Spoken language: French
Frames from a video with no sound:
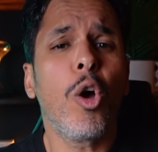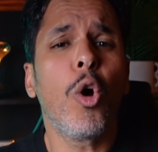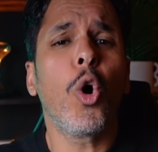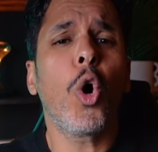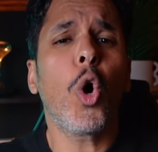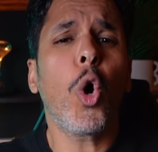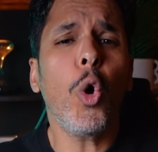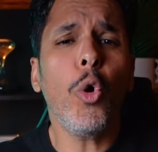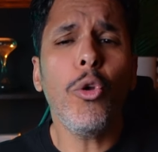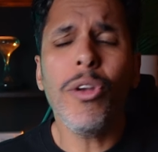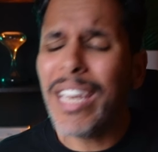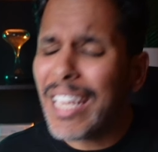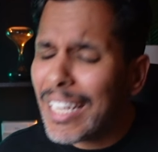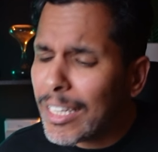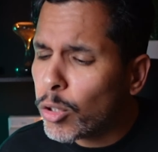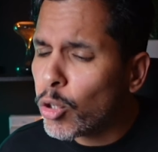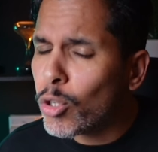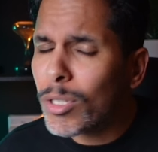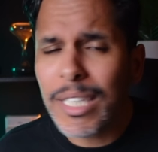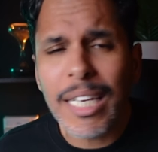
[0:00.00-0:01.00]
René
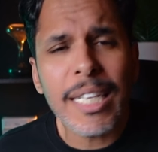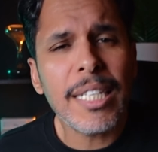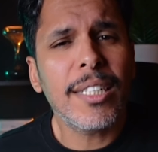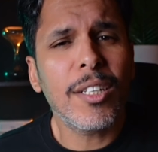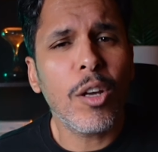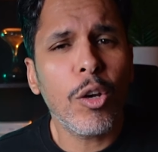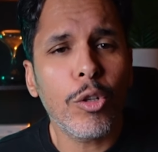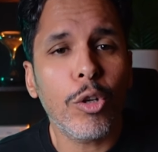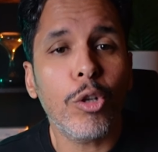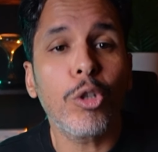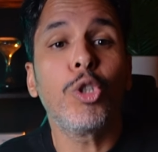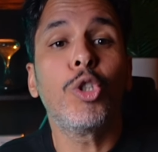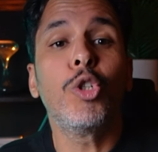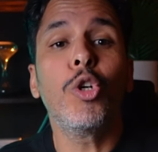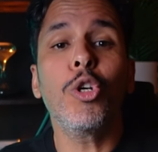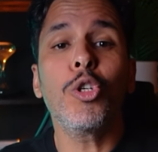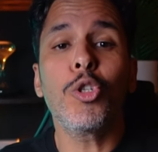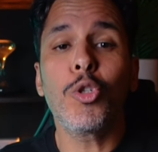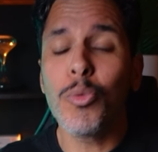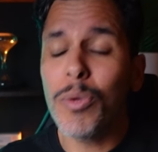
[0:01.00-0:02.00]
de ses cendres.
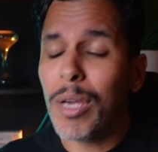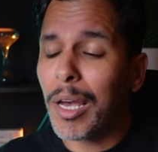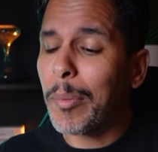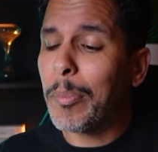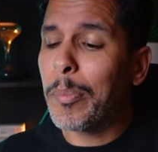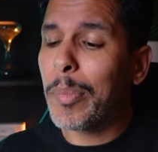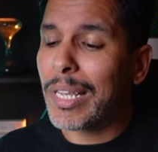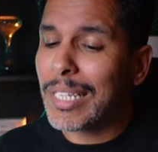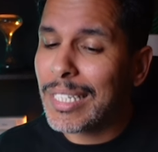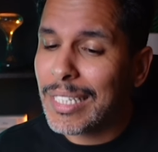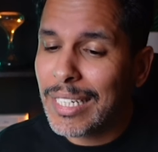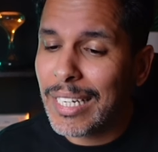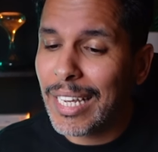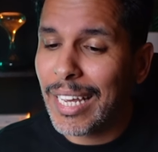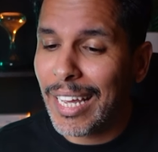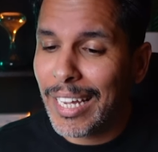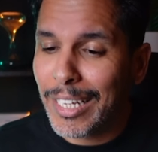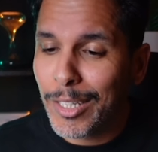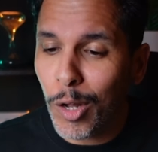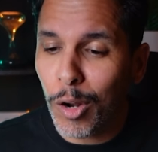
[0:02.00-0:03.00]
Je suis repassé
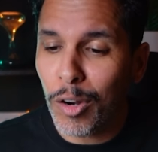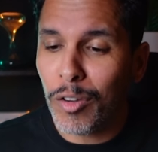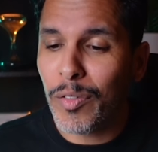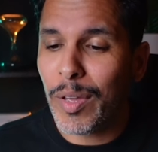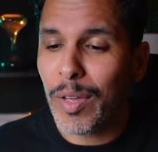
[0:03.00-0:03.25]
euh, dans le